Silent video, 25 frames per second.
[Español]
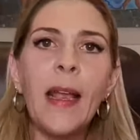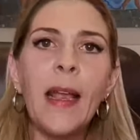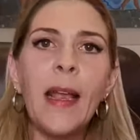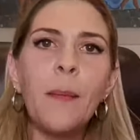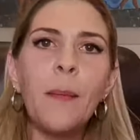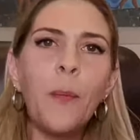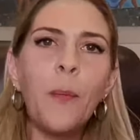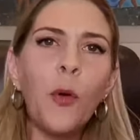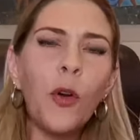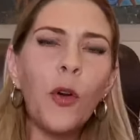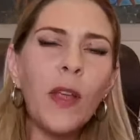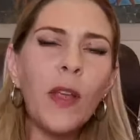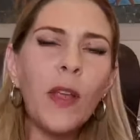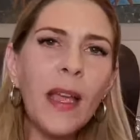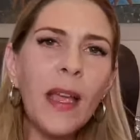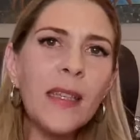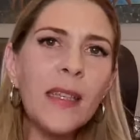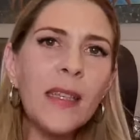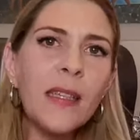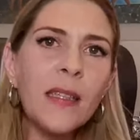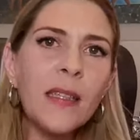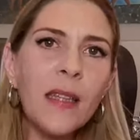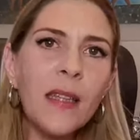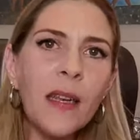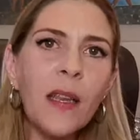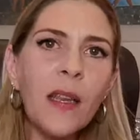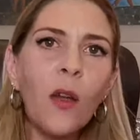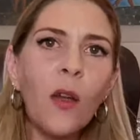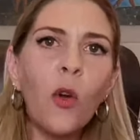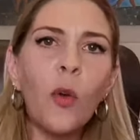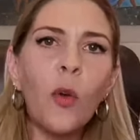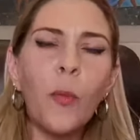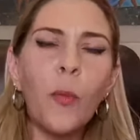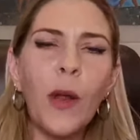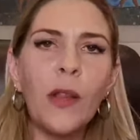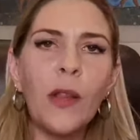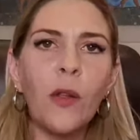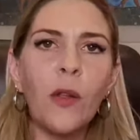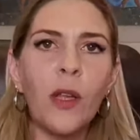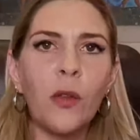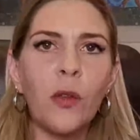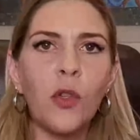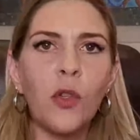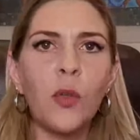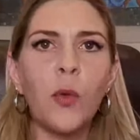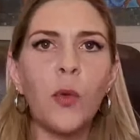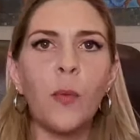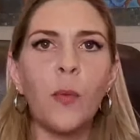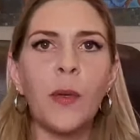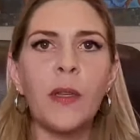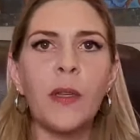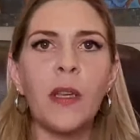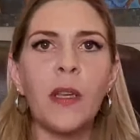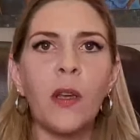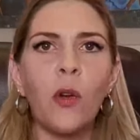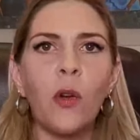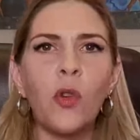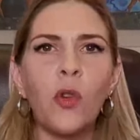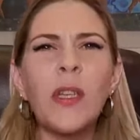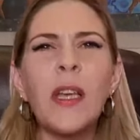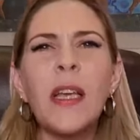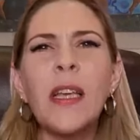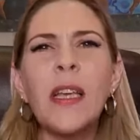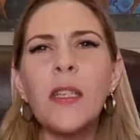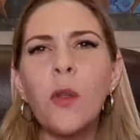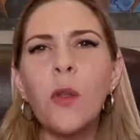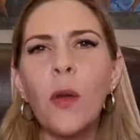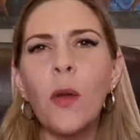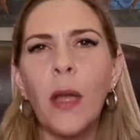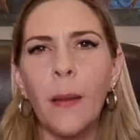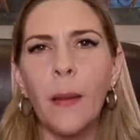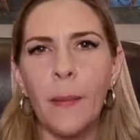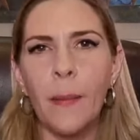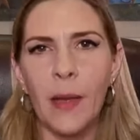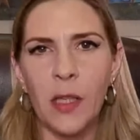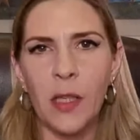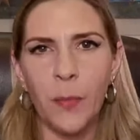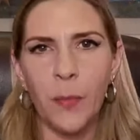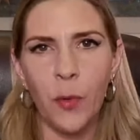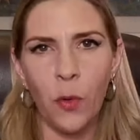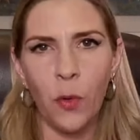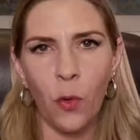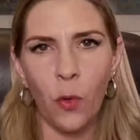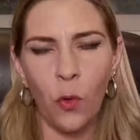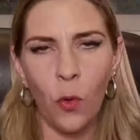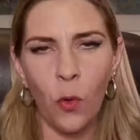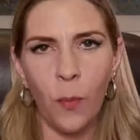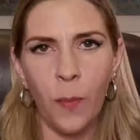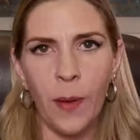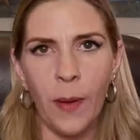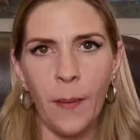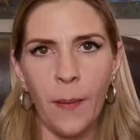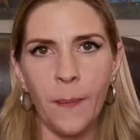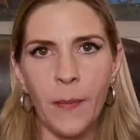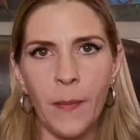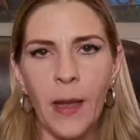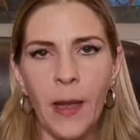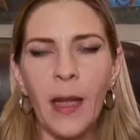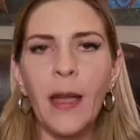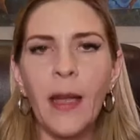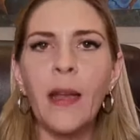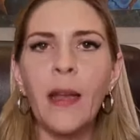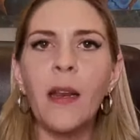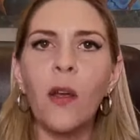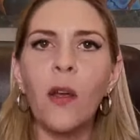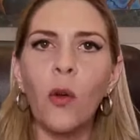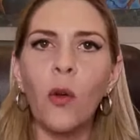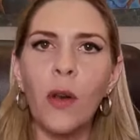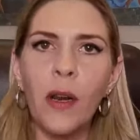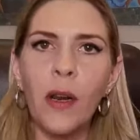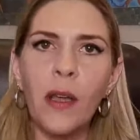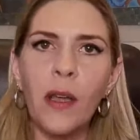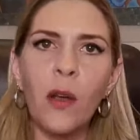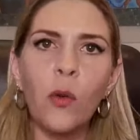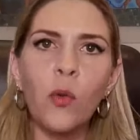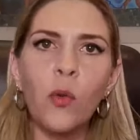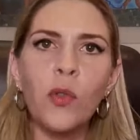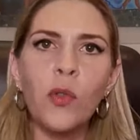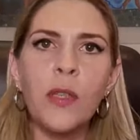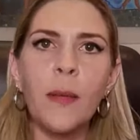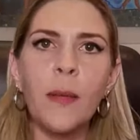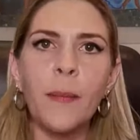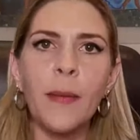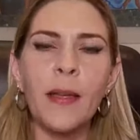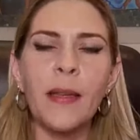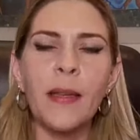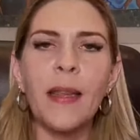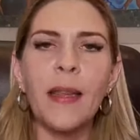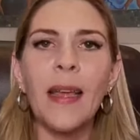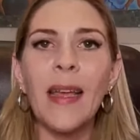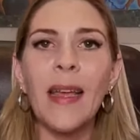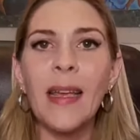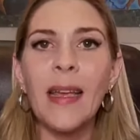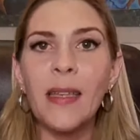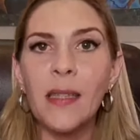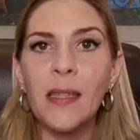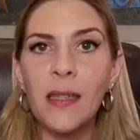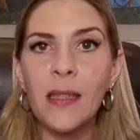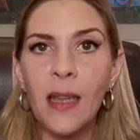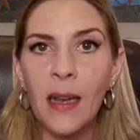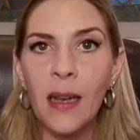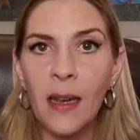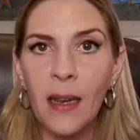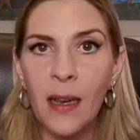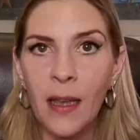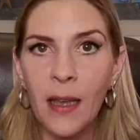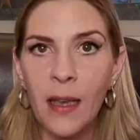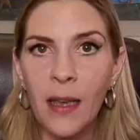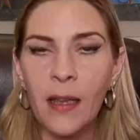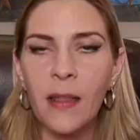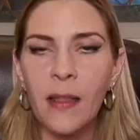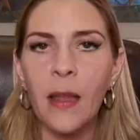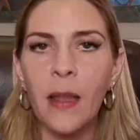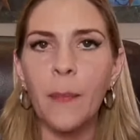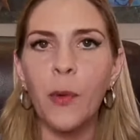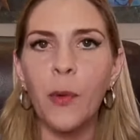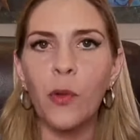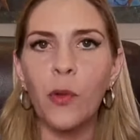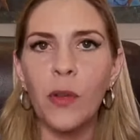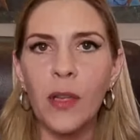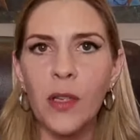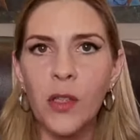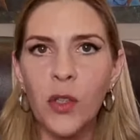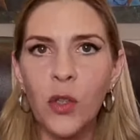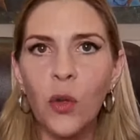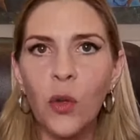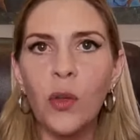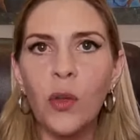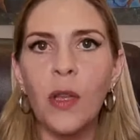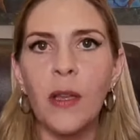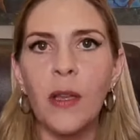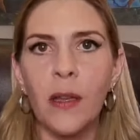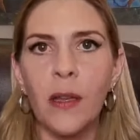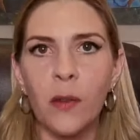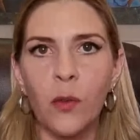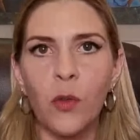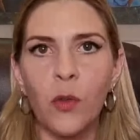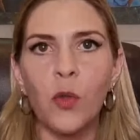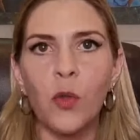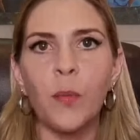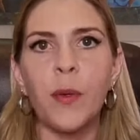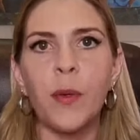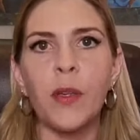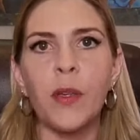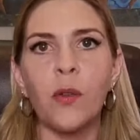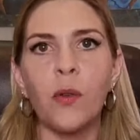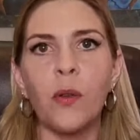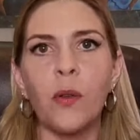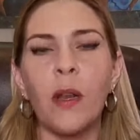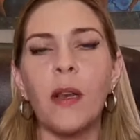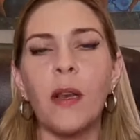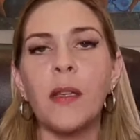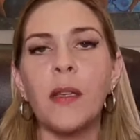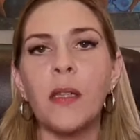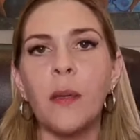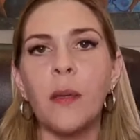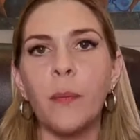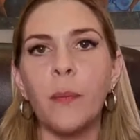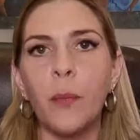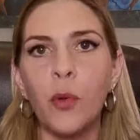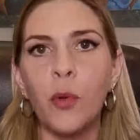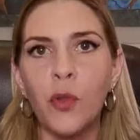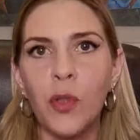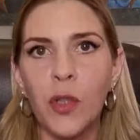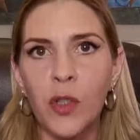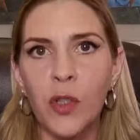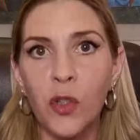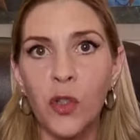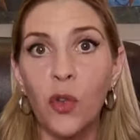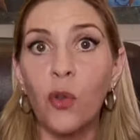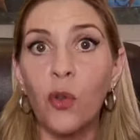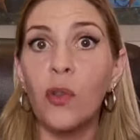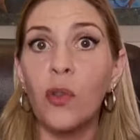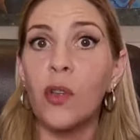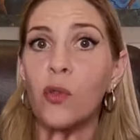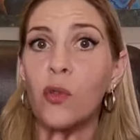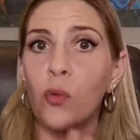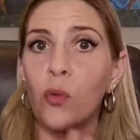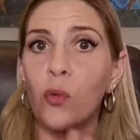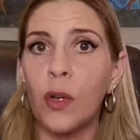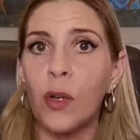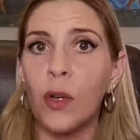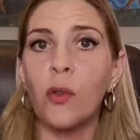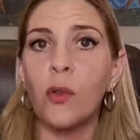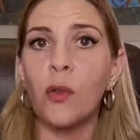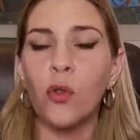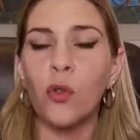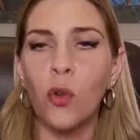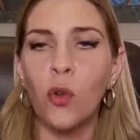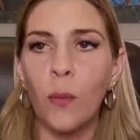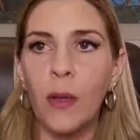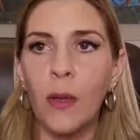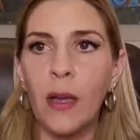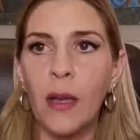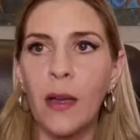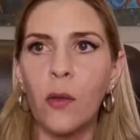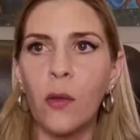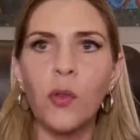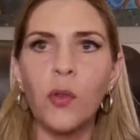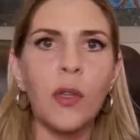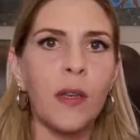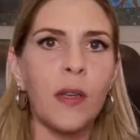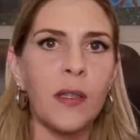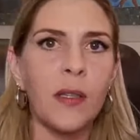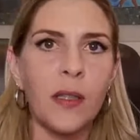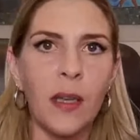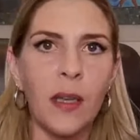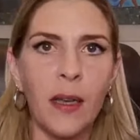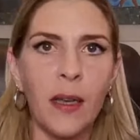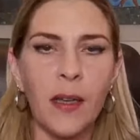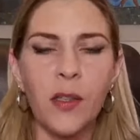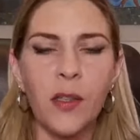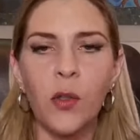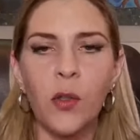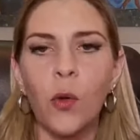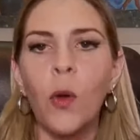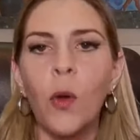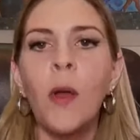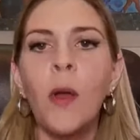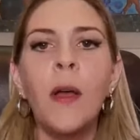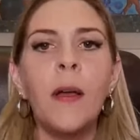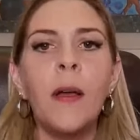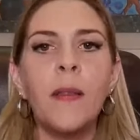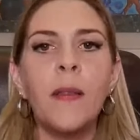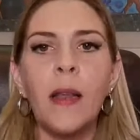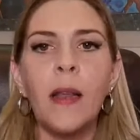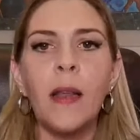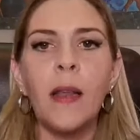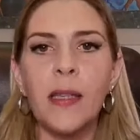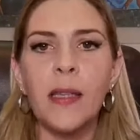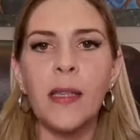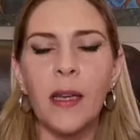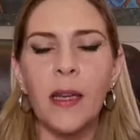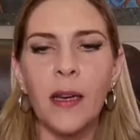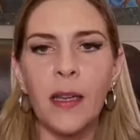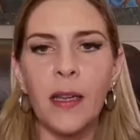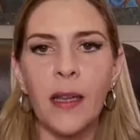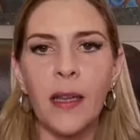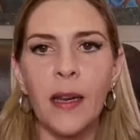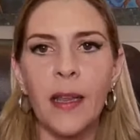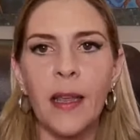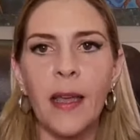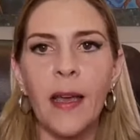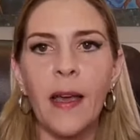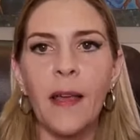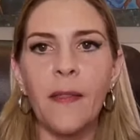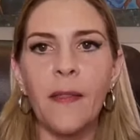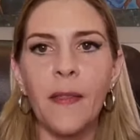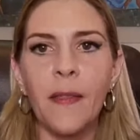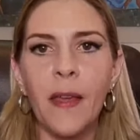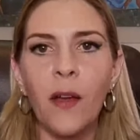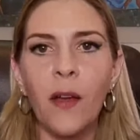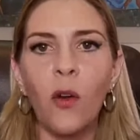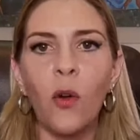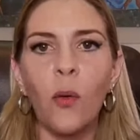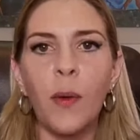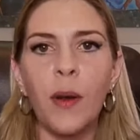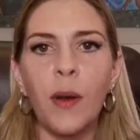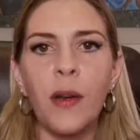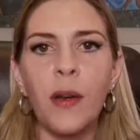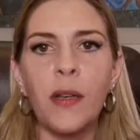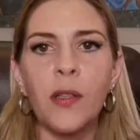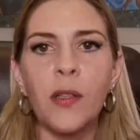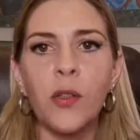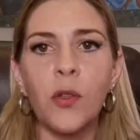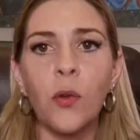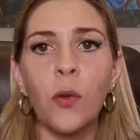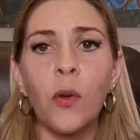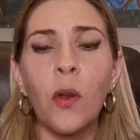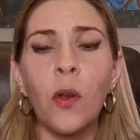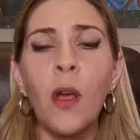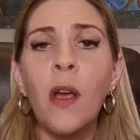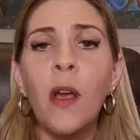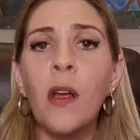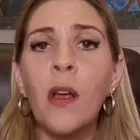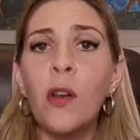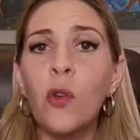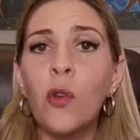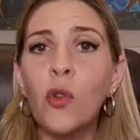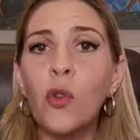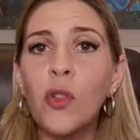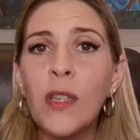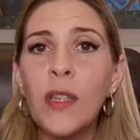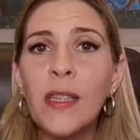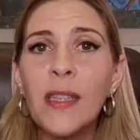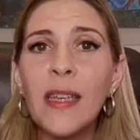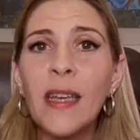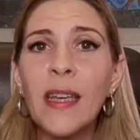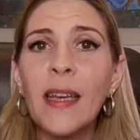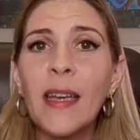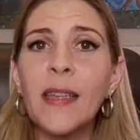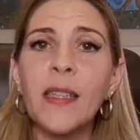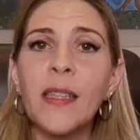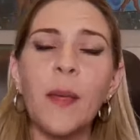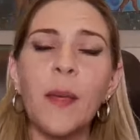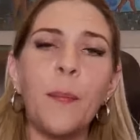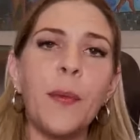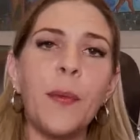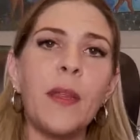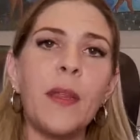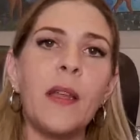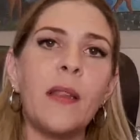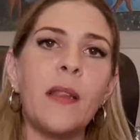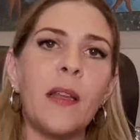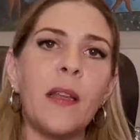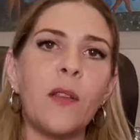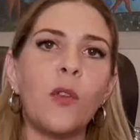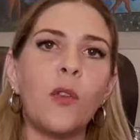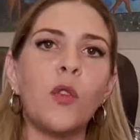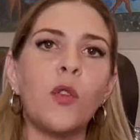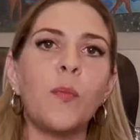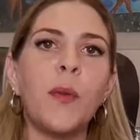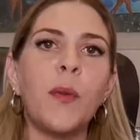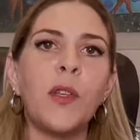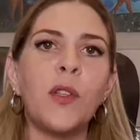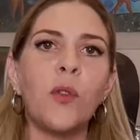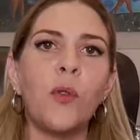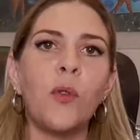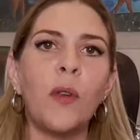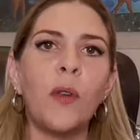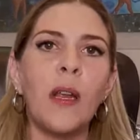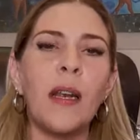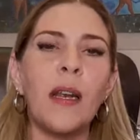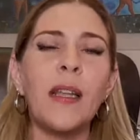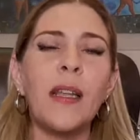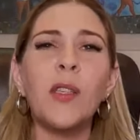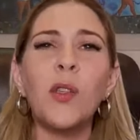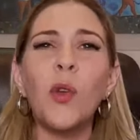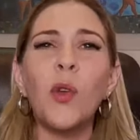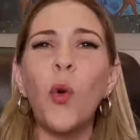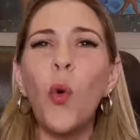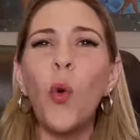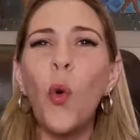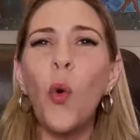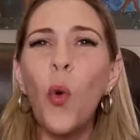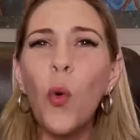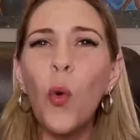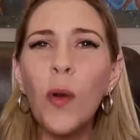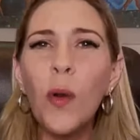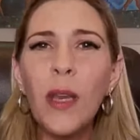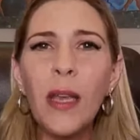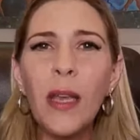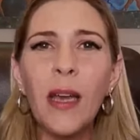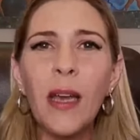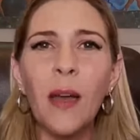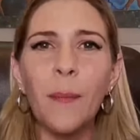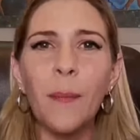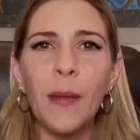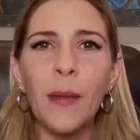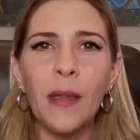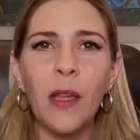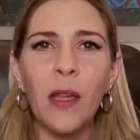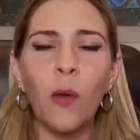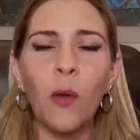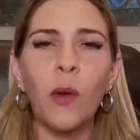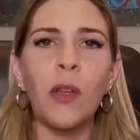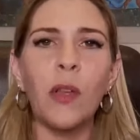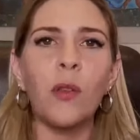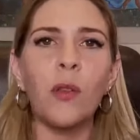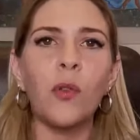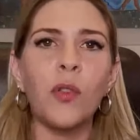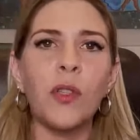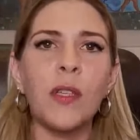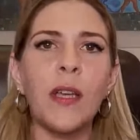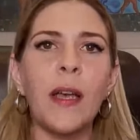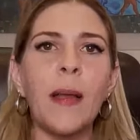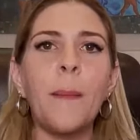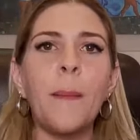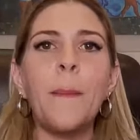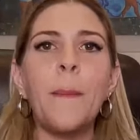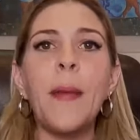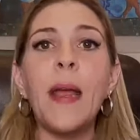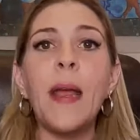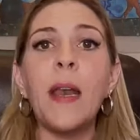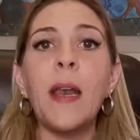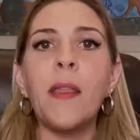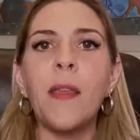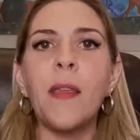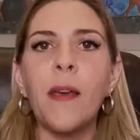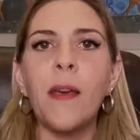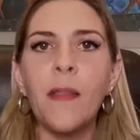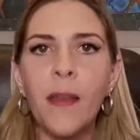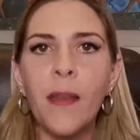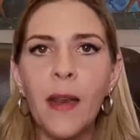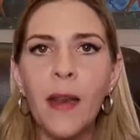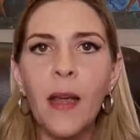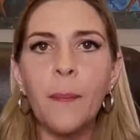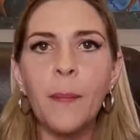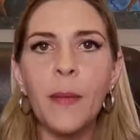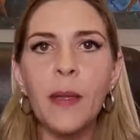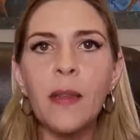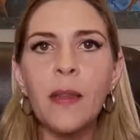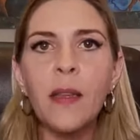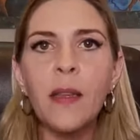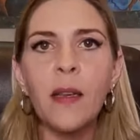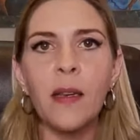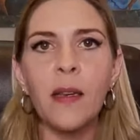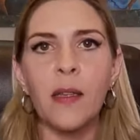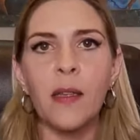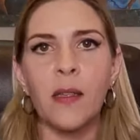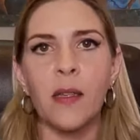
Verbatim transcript: El por qué se están incorporando datos biométricos es lo que más preocupa. Hay que recordar que justamente esta ley de protección de datos personales en posesión de sujetos obligados, en este caso de la Secretaría de Gobernación, nos dice que se piden datos personales únicamente cuando sean verdaderamente